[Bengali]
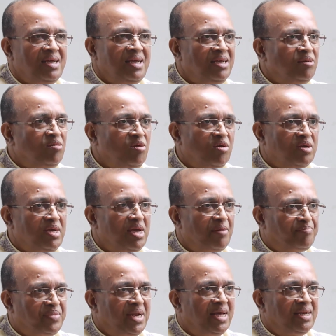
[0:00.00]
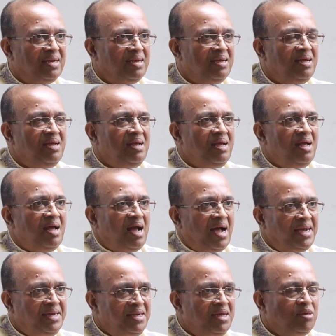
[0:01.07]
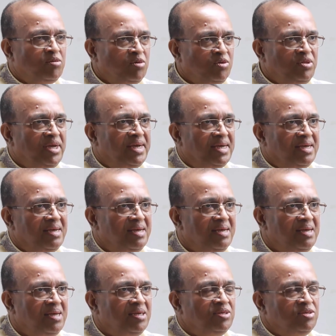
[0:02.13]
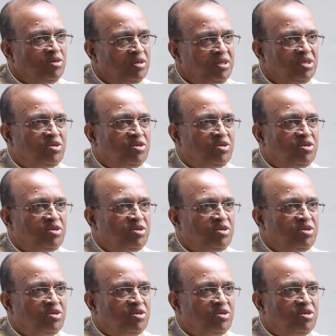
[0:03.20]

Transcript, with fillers: এইগুলো কি আপনার আইনের উর্ধে যদি